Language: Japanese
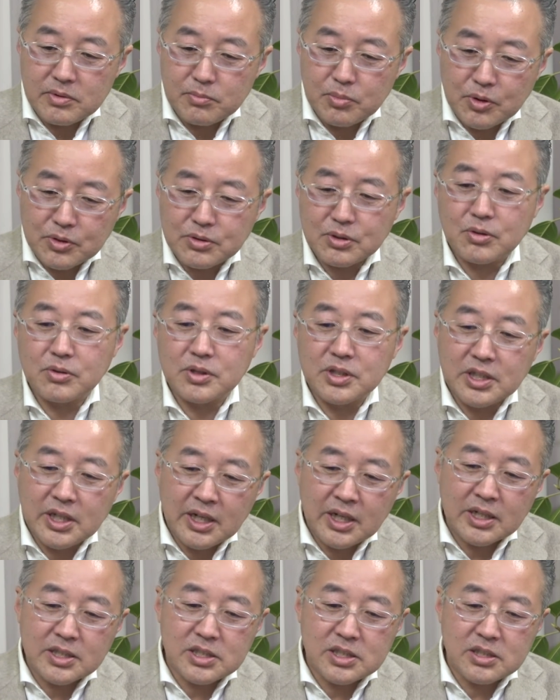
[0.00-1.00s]
僕と意
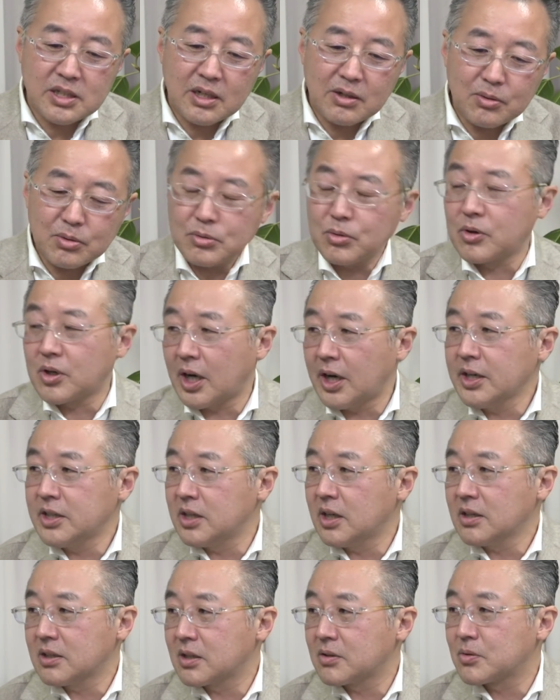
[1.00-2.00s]
見が違うことを書い
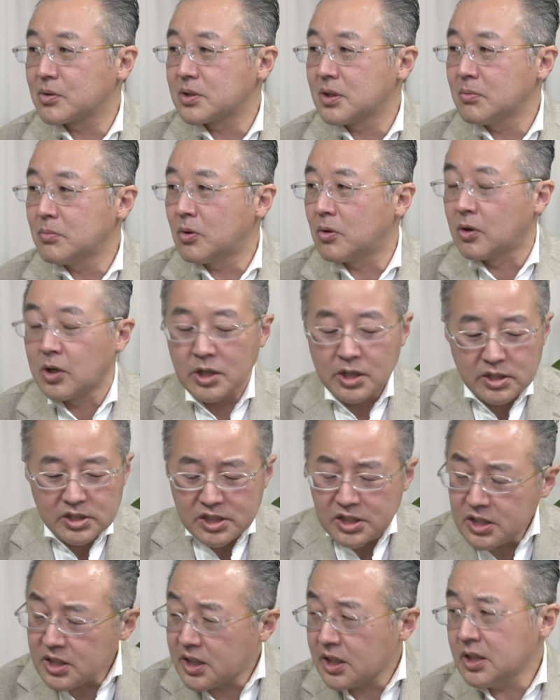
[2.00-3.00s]
てあったとしても、
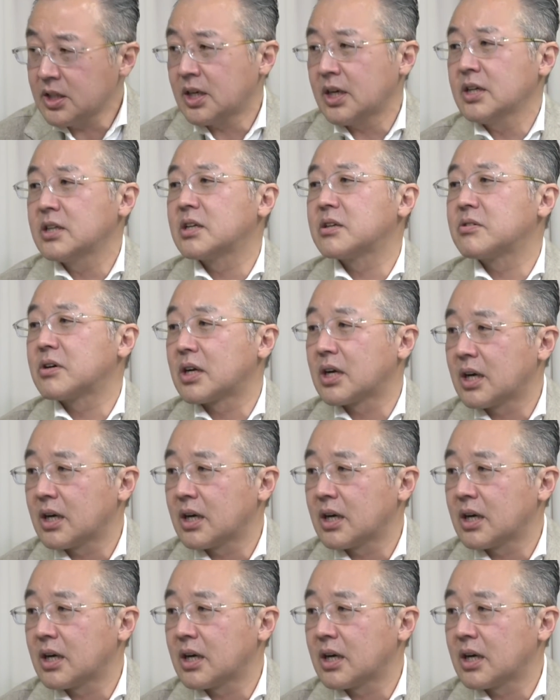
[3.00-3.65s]
真剣に書いてるか